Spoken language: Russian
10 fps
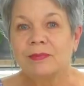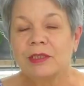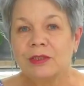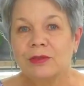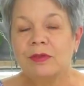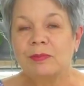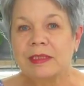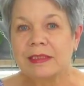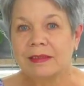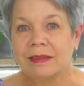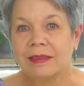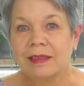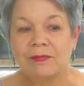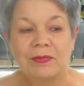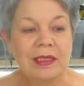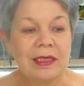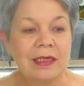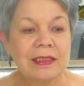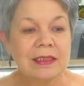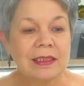почтовой посылки. Я
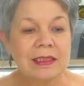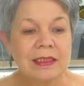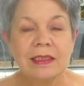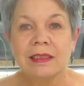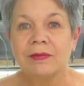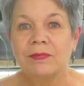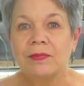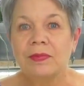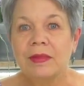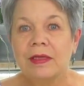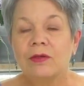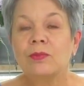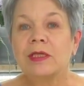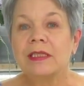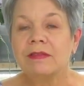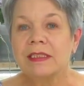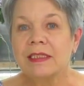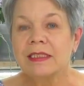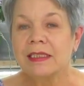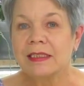их заказала у продавца
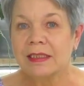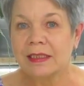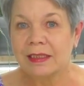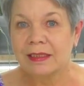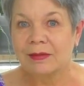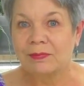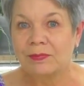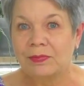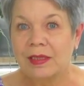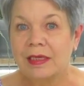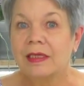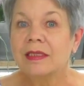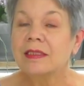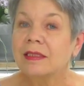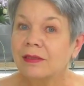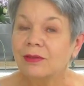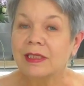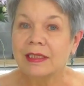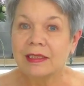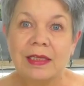из Краснодара. Ссылку
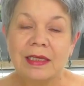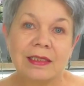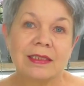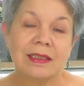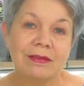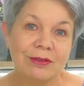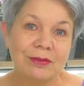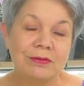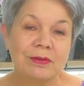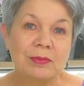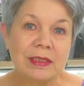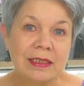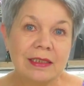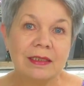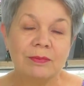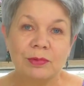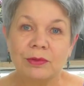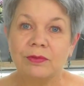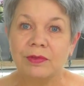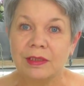я оставлю в описании
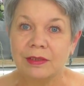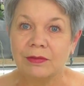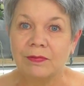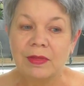под видео.